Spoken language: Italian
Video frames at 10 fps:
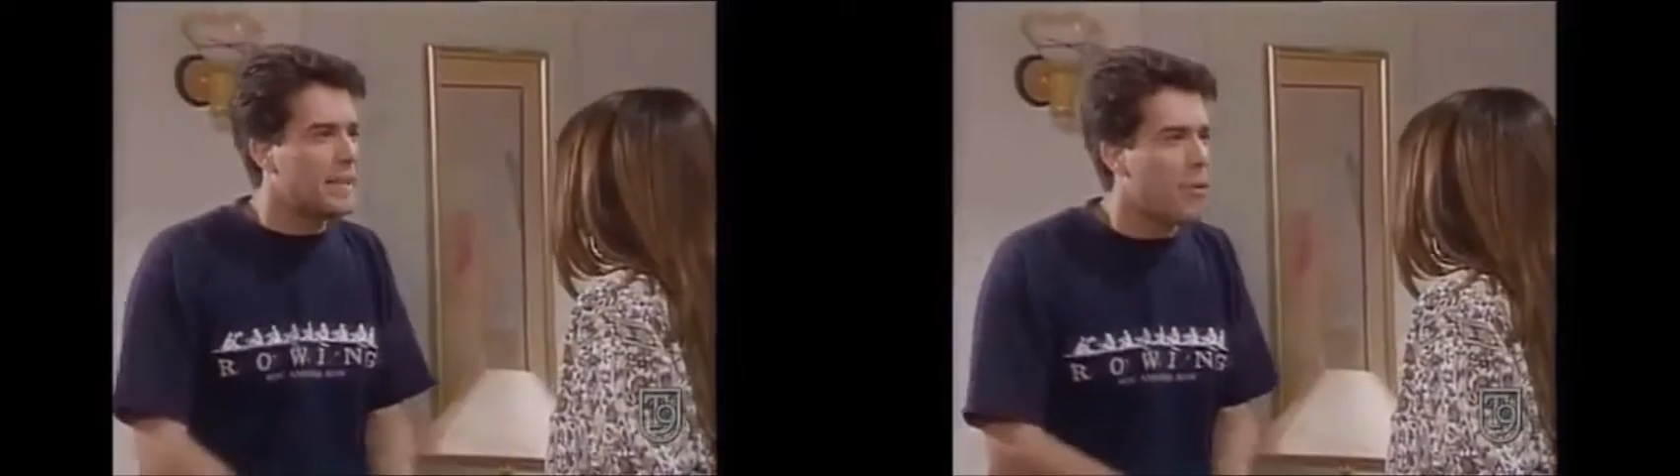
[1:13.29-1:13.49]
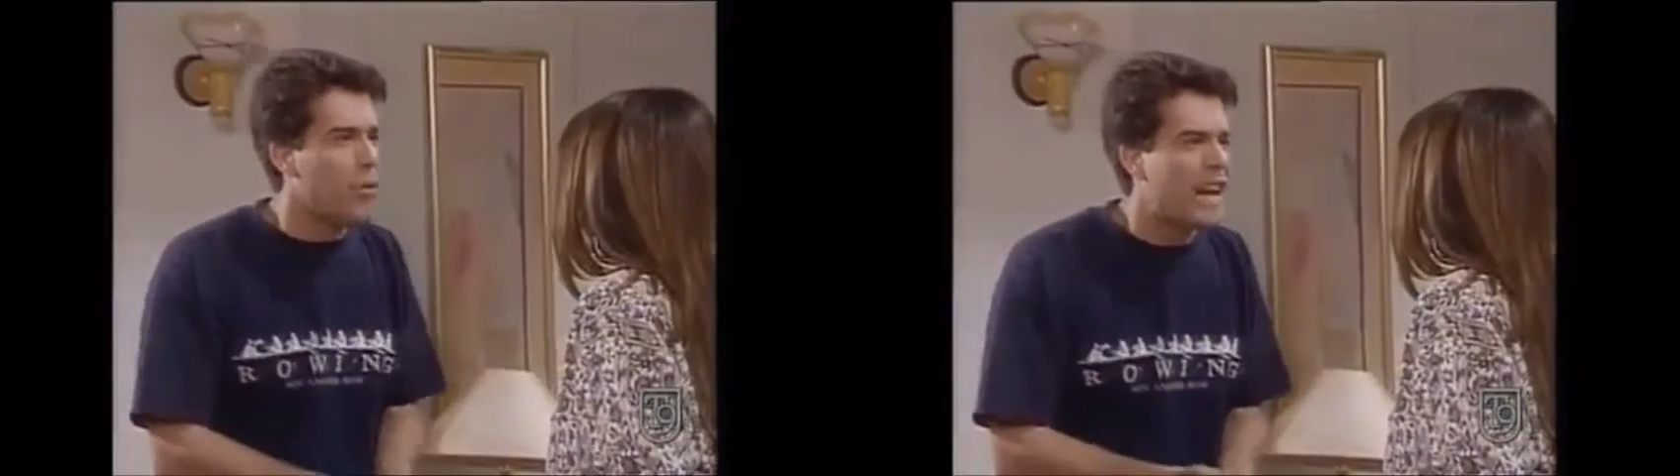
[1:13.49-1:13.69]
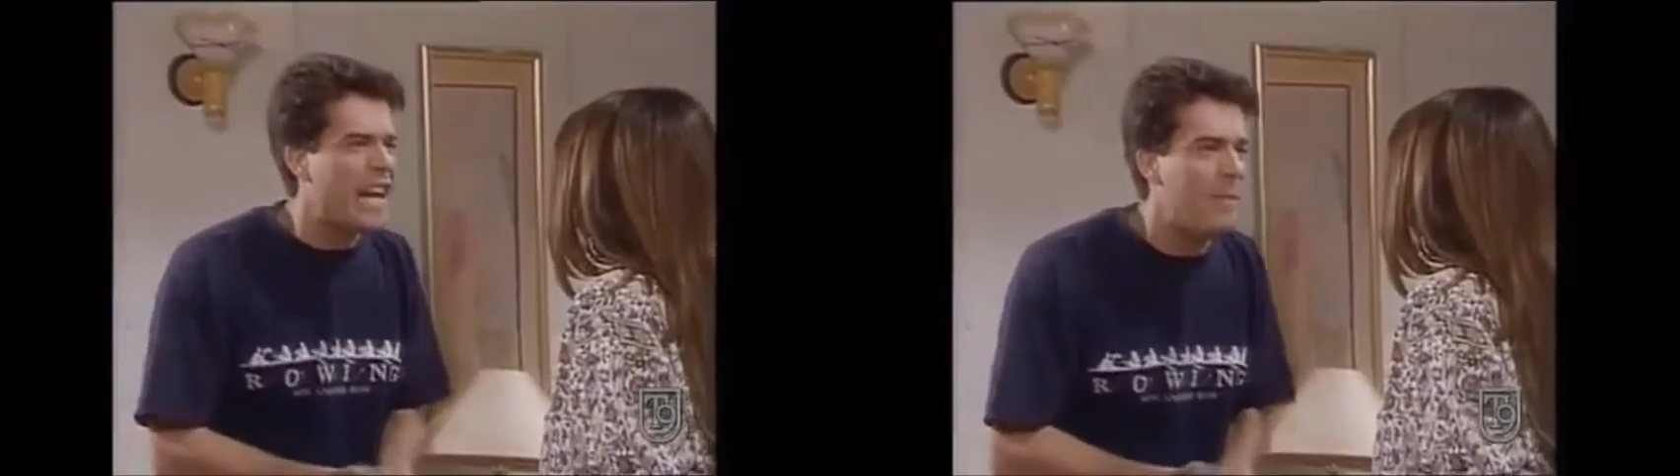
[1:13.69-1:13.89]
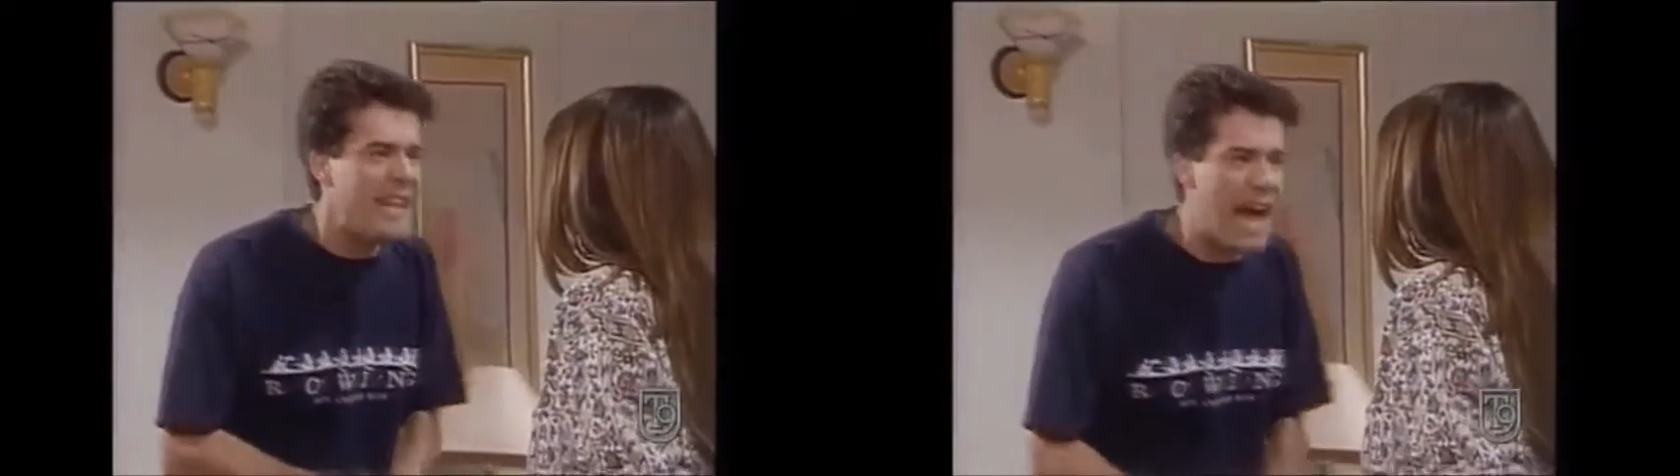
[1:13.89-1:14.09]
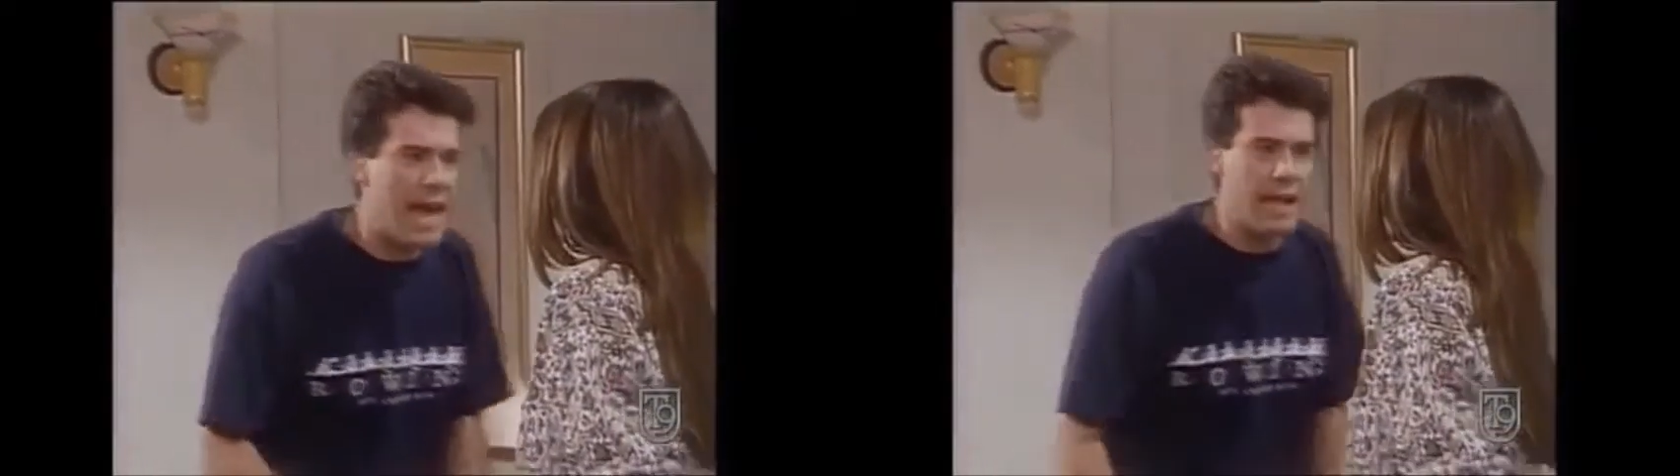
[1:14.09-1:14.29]
Quell'uomo è
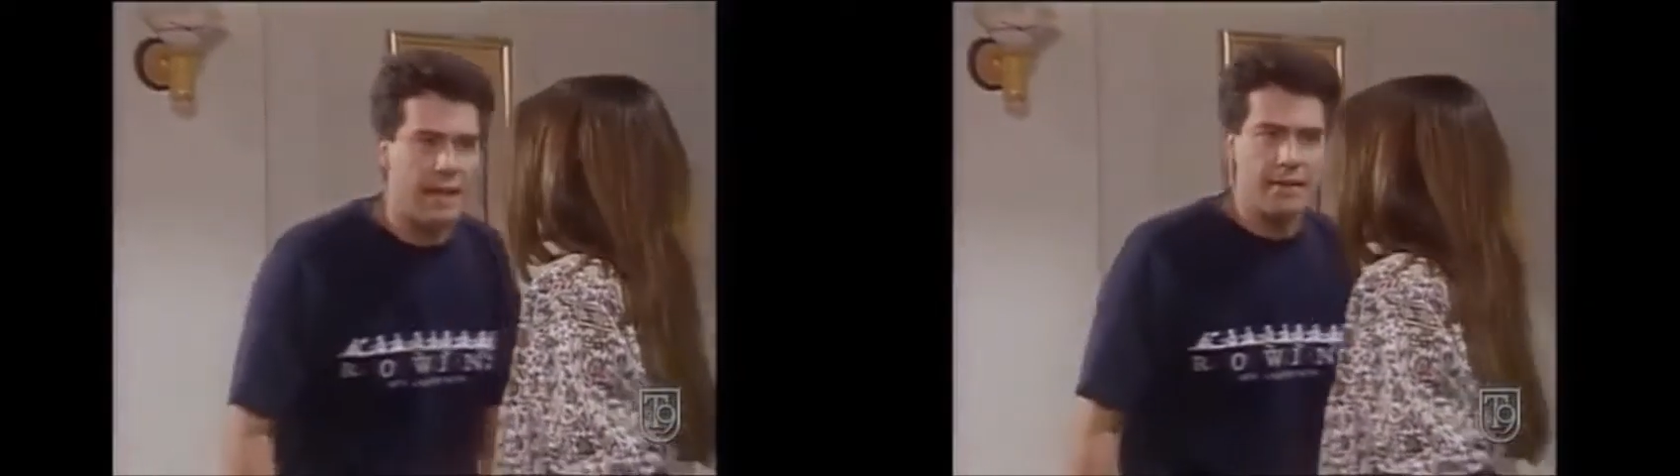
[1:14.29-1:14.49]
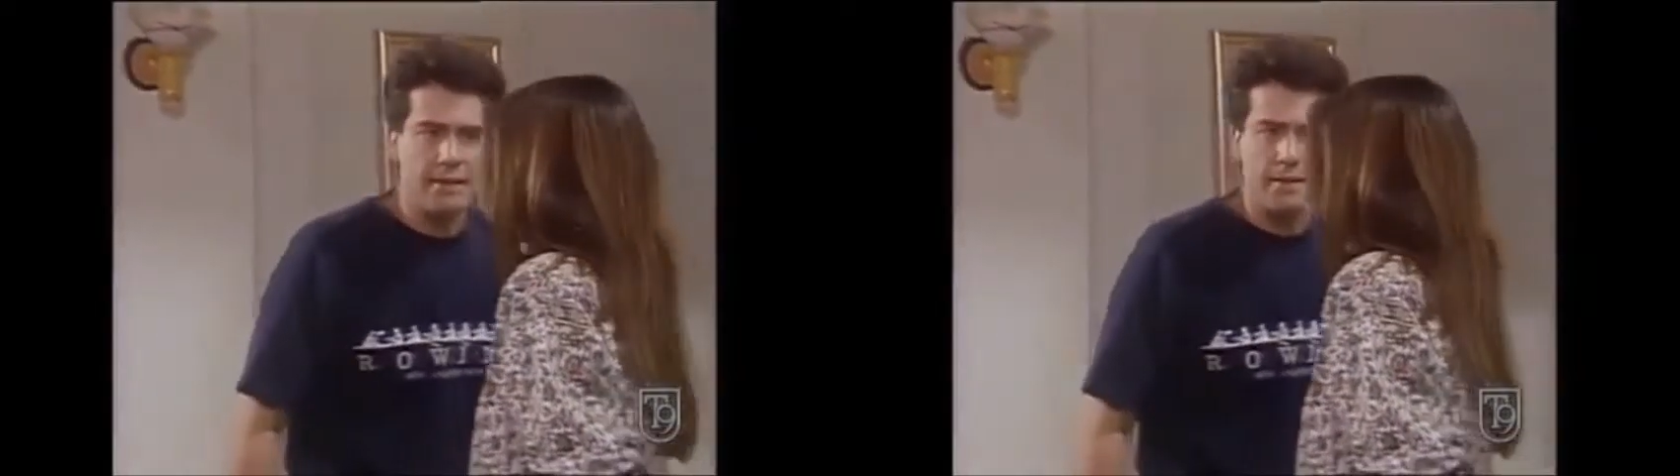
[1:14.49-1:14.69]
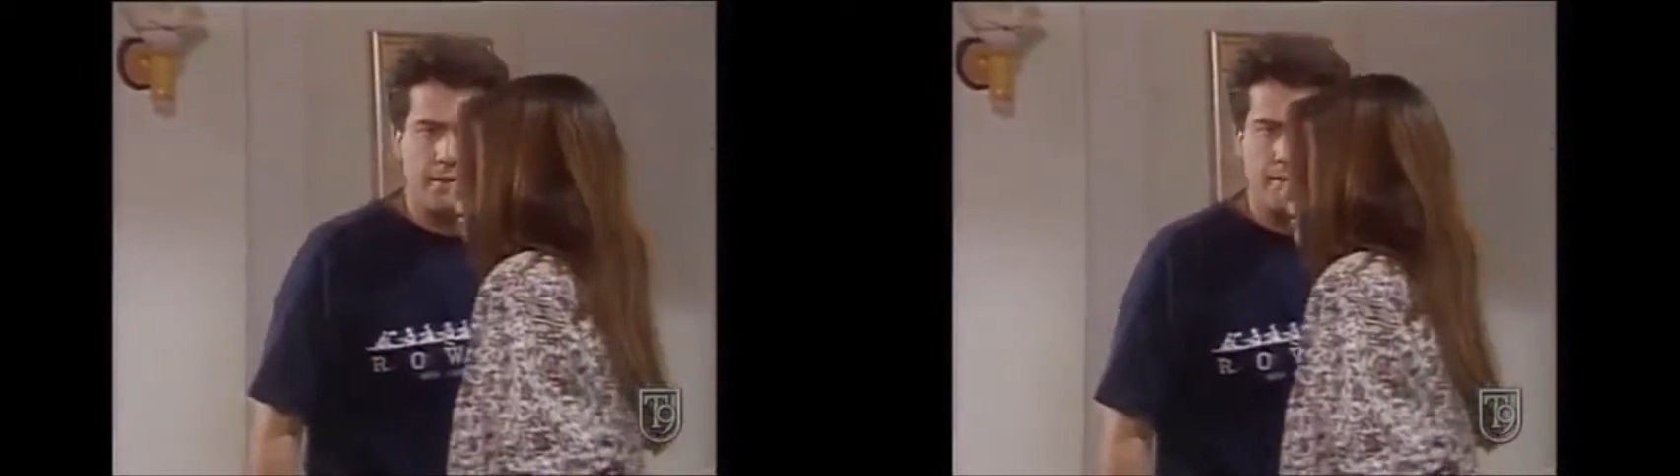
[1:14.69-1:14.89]
un criminale.